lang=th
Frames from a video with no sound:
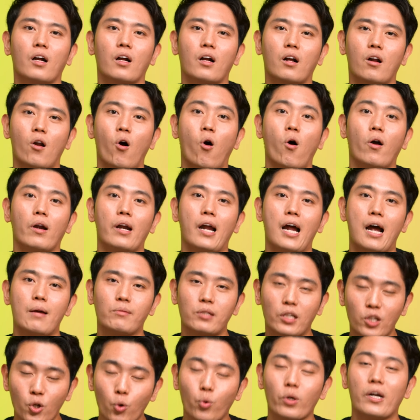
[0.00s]
กรองน้ำจะ
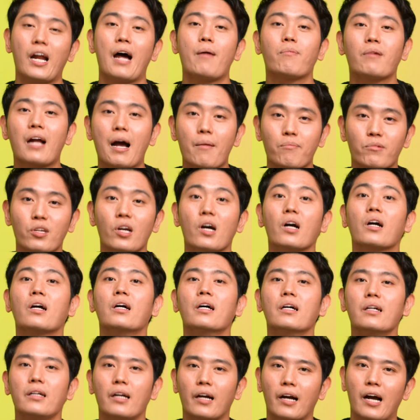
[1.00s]
ดูดน้ำกลับเยอะ
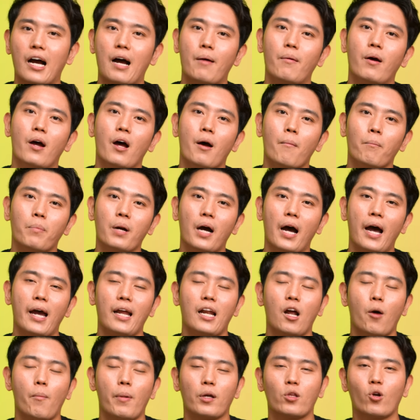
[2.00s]
ขึ้นนะครับ เพื่อให้
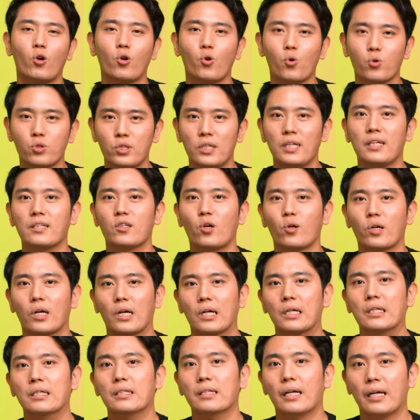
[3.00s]
เราไม่ต้องลุกฉี่ตอนกลาง
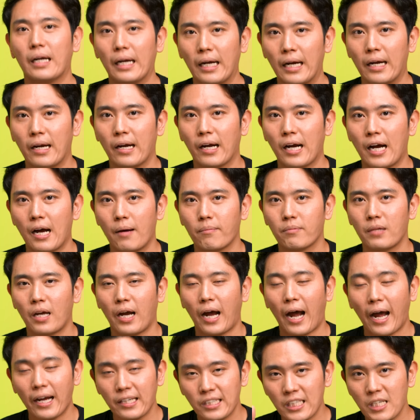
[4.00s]
คืนนั่นเองนะครับ ถ้า
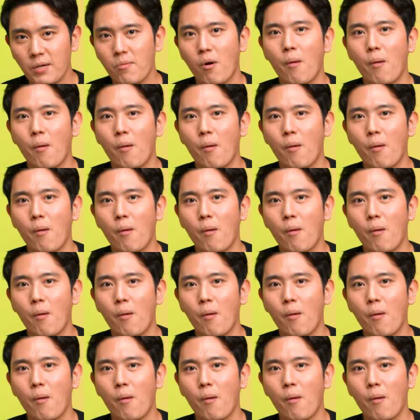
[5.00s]
ไข้ฉี่